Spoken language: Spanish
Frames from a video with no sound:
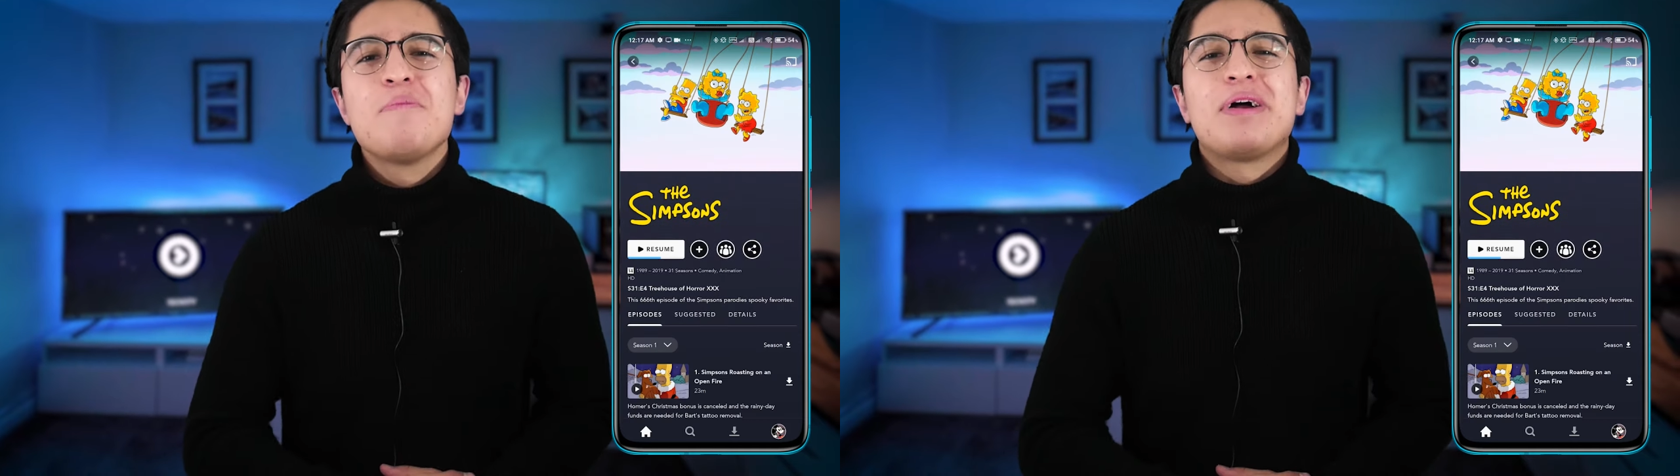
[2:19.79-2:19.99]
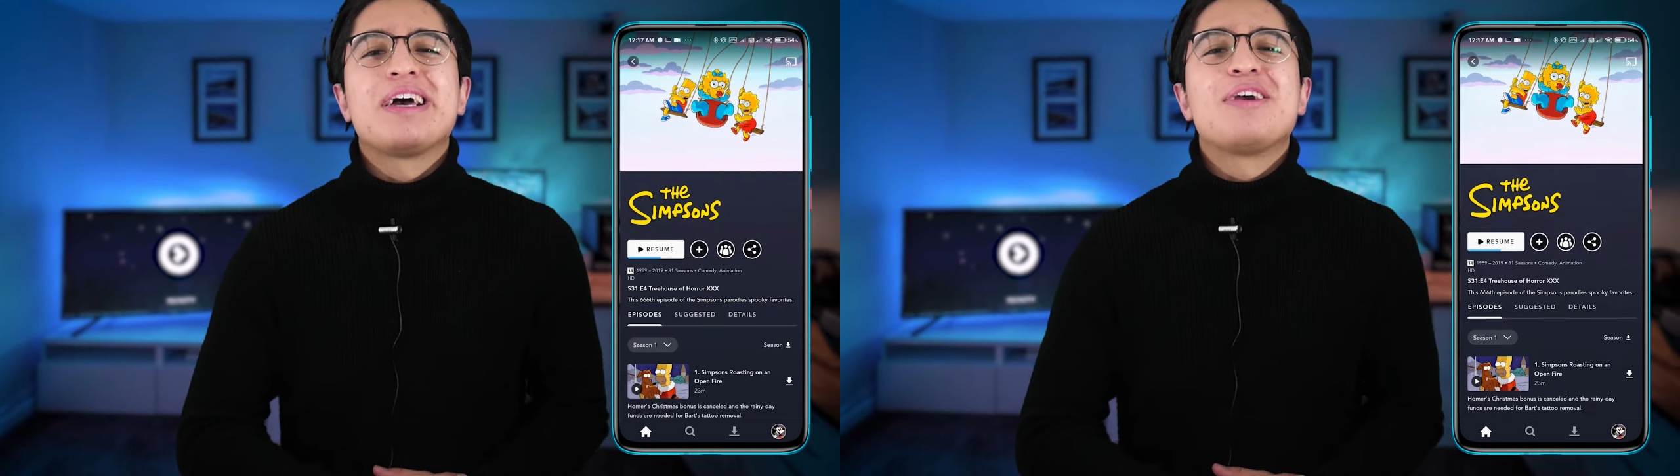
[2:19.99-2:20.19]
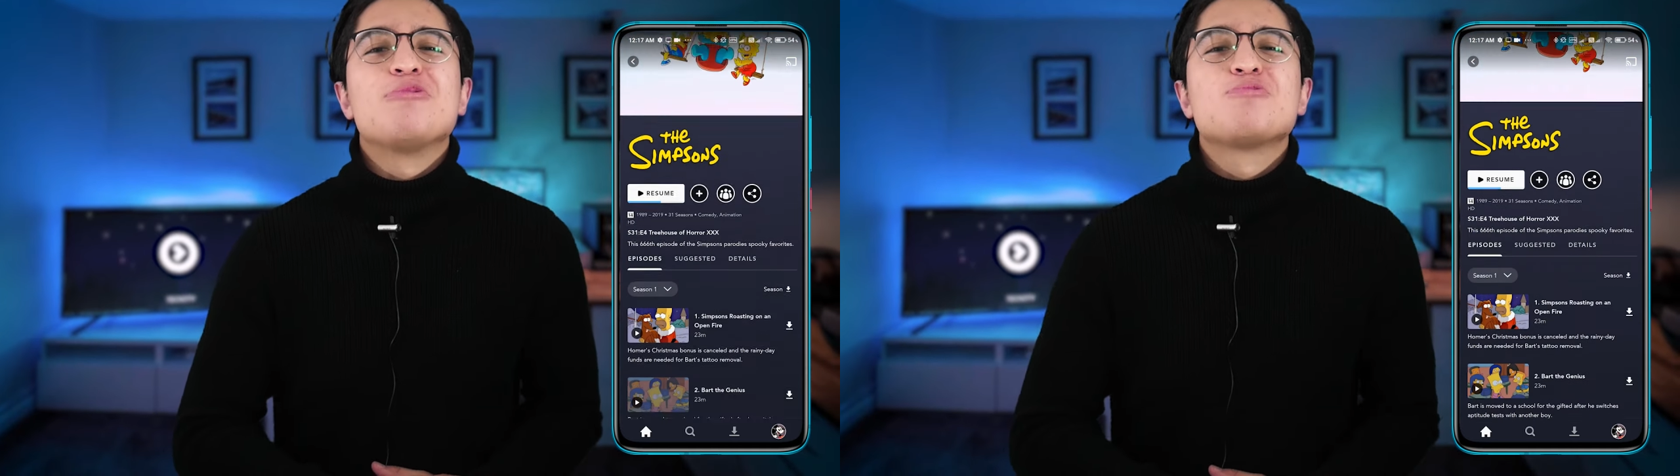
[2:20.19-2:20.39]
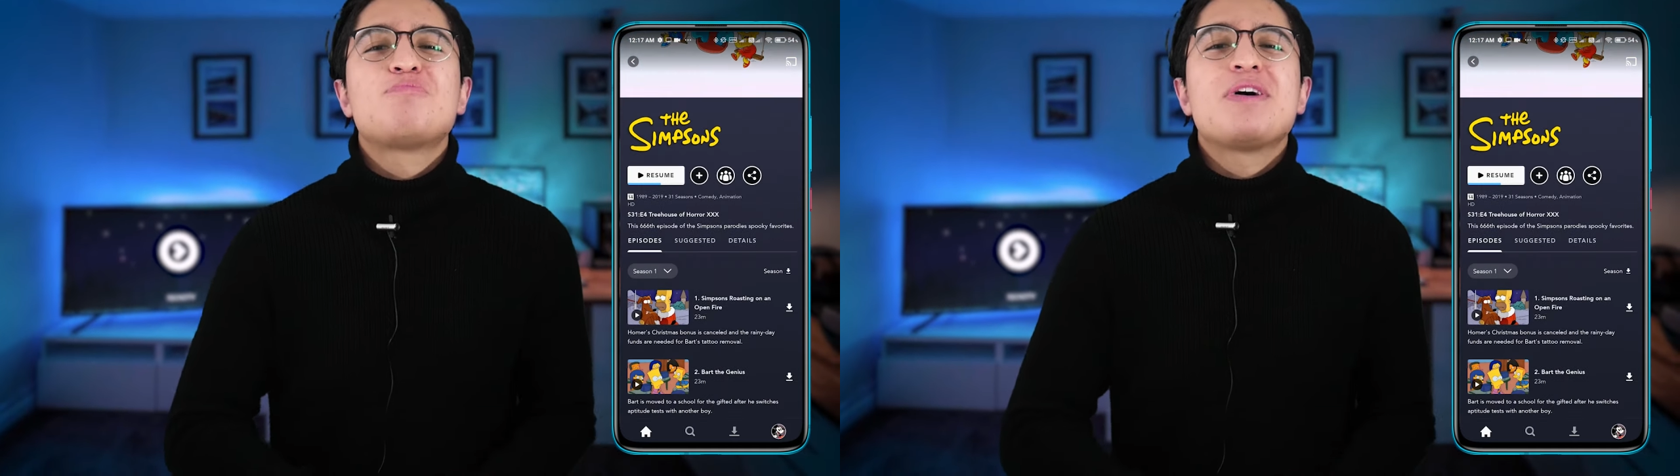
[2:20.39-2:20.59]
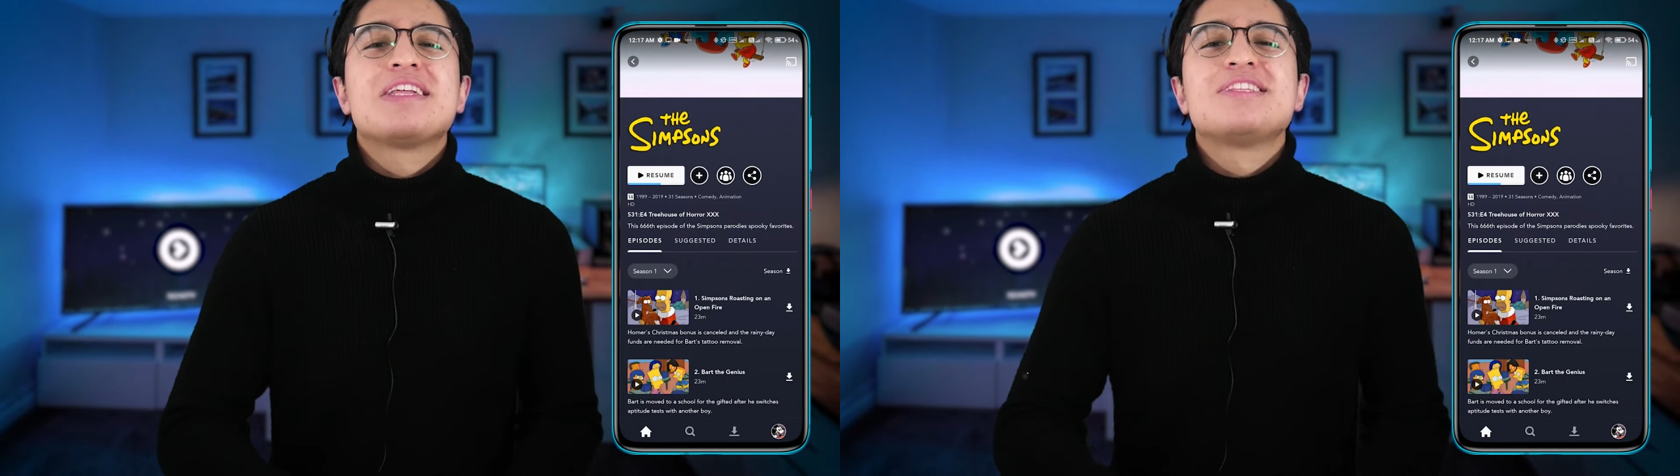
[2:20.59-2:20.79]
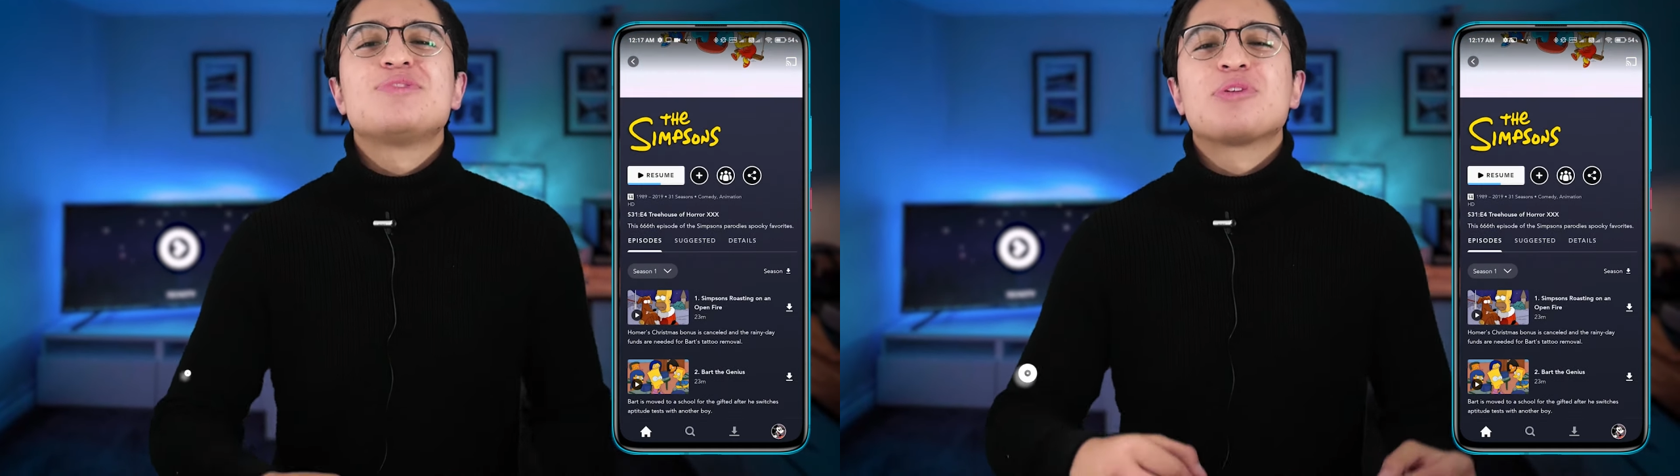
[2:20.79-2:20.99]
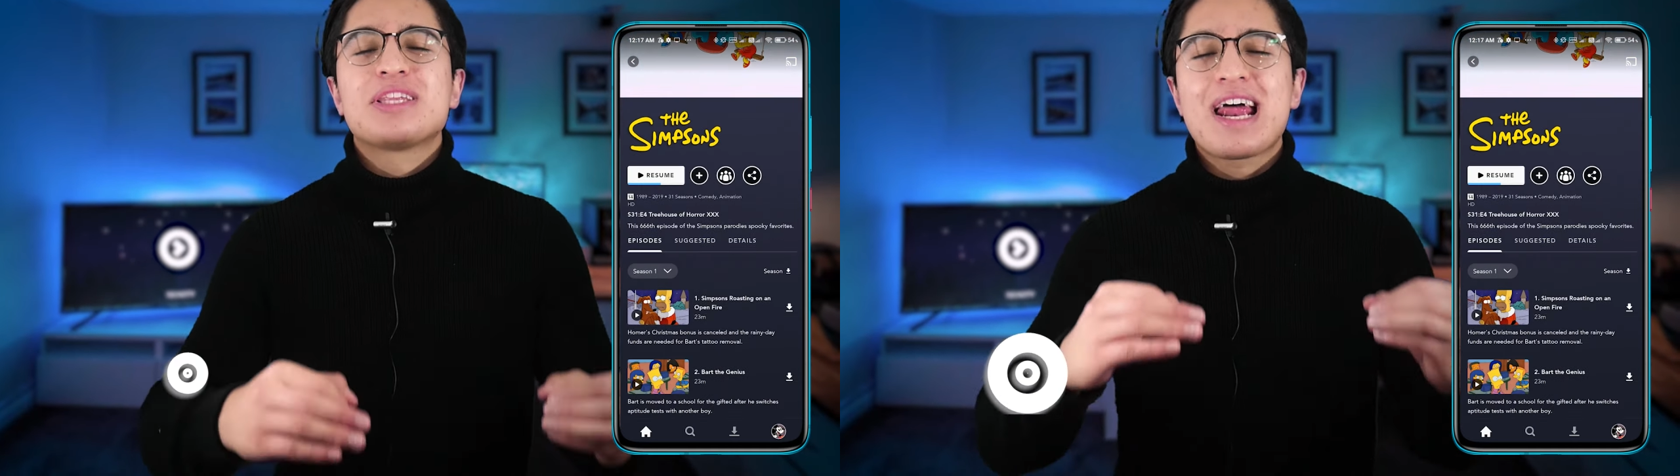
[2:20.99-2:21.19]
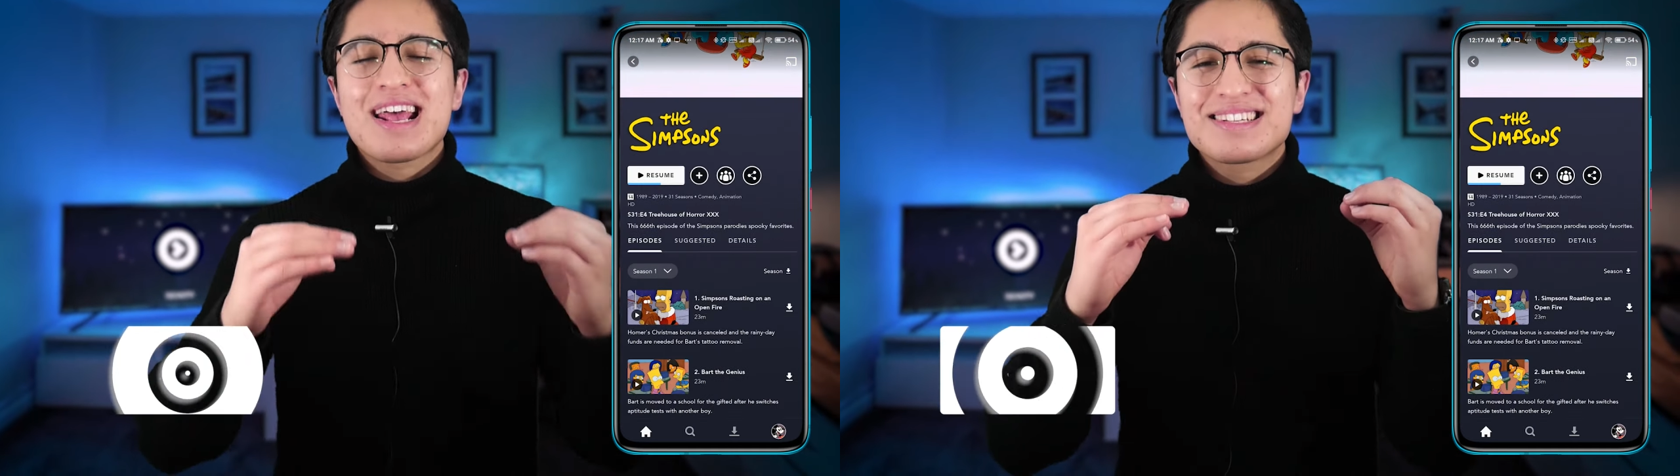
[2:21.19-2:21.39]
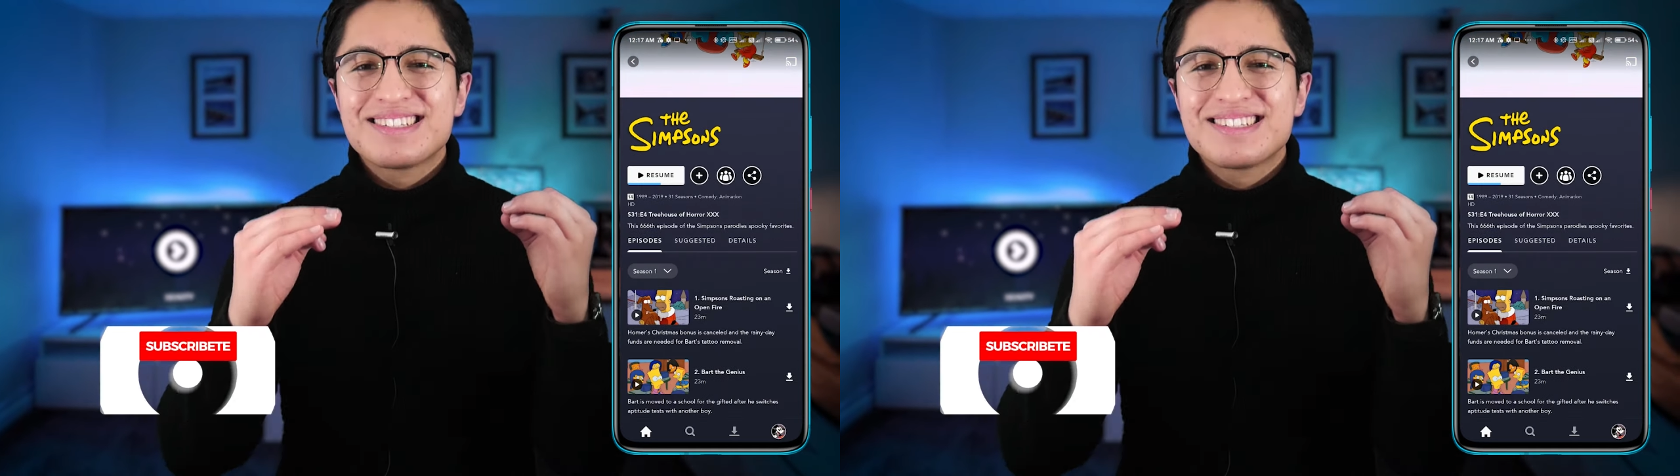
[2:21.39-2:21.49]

para que los puedan disfrutar